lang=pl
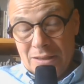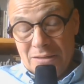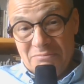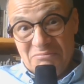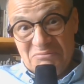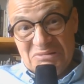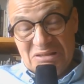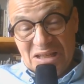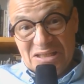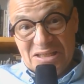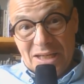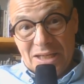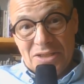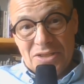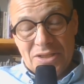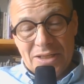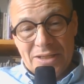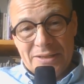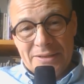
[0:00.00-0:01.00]
w
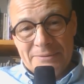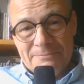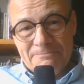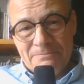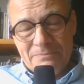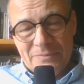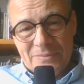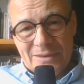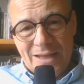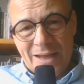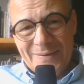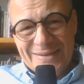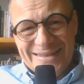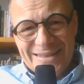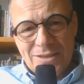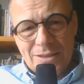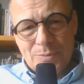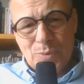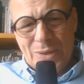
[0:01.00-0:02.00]
zasadzie, nawet
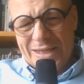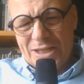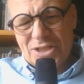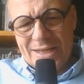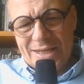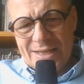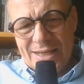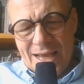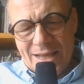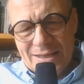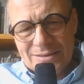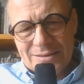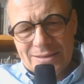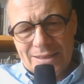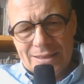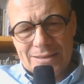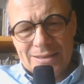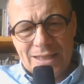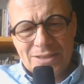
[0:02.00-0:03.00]
jeżeli były jakieś najazdy,
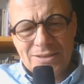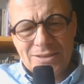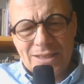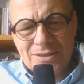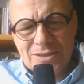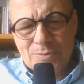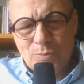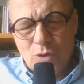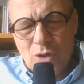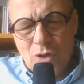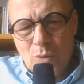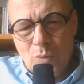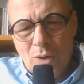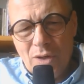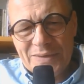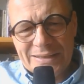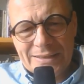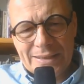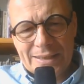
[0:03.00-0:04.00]
jak, jak tacy
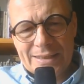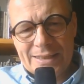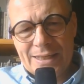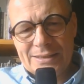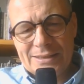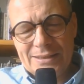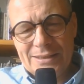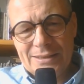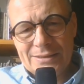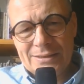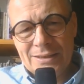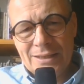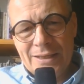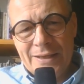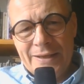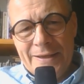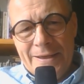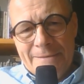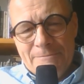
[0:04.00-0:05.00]
Mongołowie najechali Chiny,
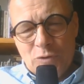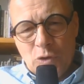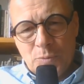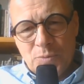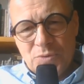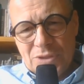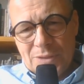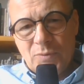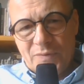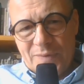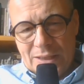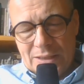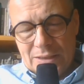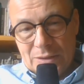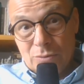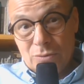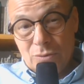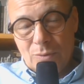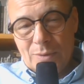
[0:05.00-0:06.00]
to przyjmowali
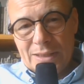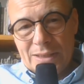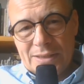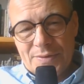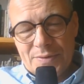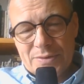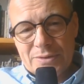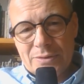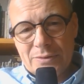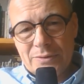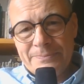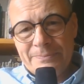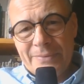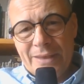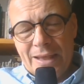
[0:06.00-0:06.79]
kulturę chińską.